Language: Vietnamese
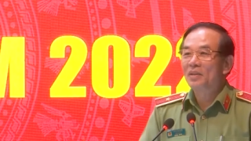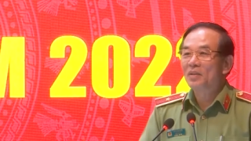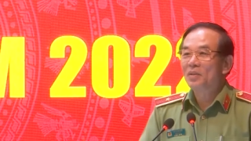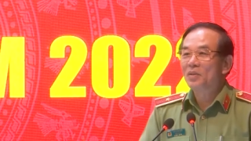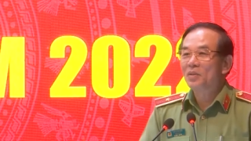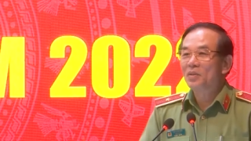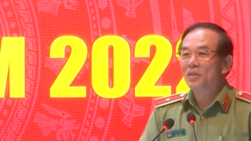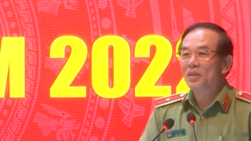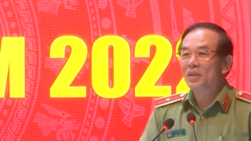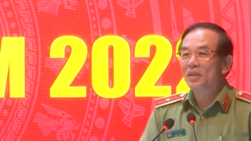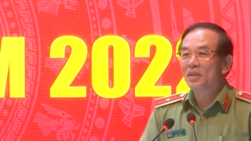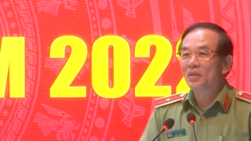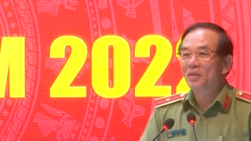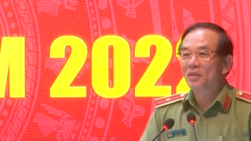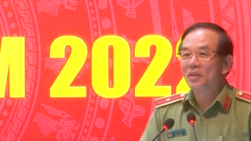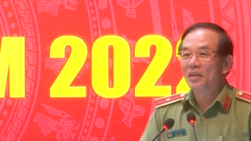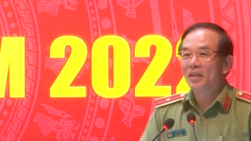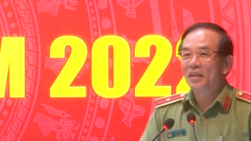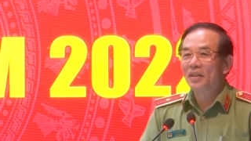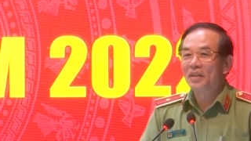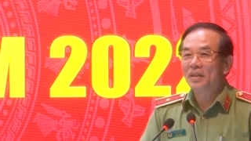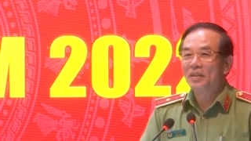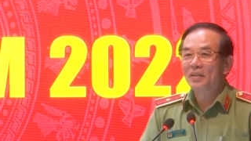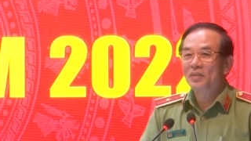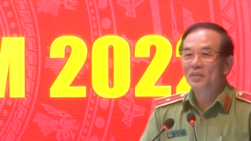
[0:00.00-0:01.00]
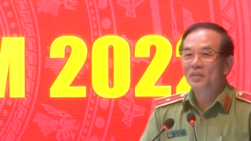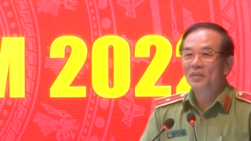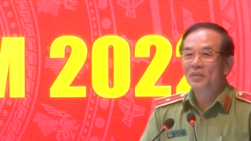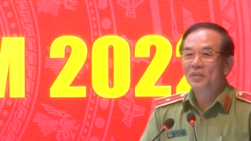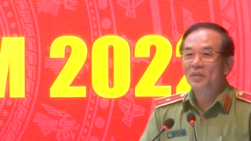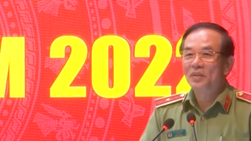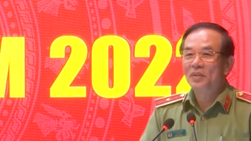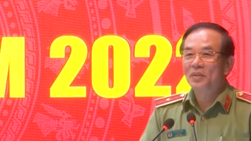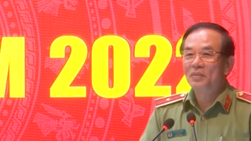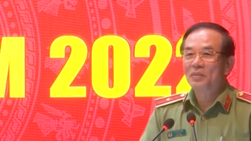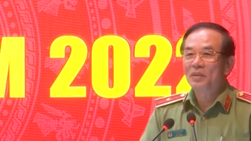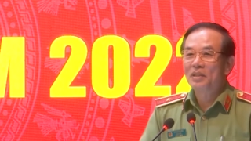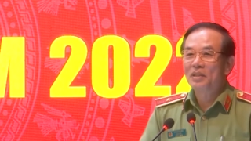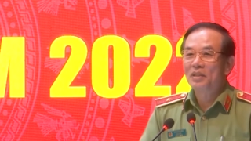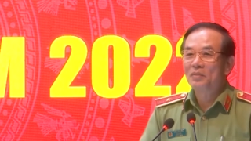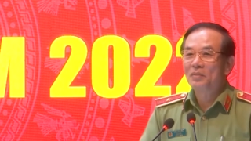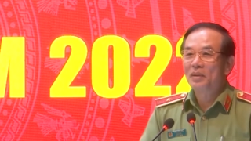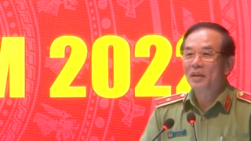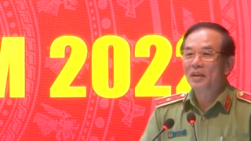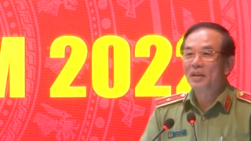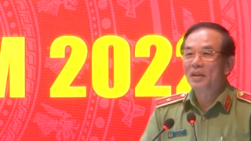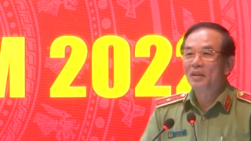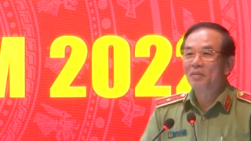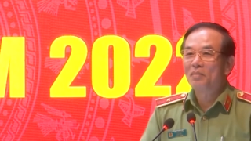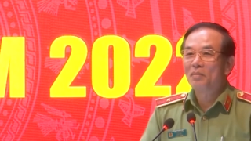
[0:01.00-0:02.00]
cùng tập thể lãnh đạo và cán bộ chiến
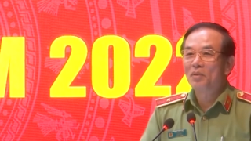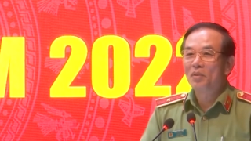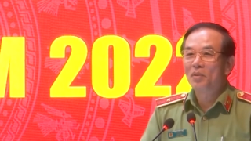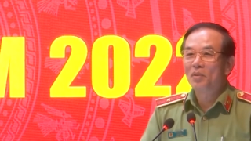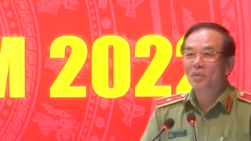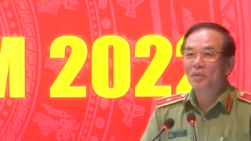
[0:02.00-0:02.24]
sĩ công an thành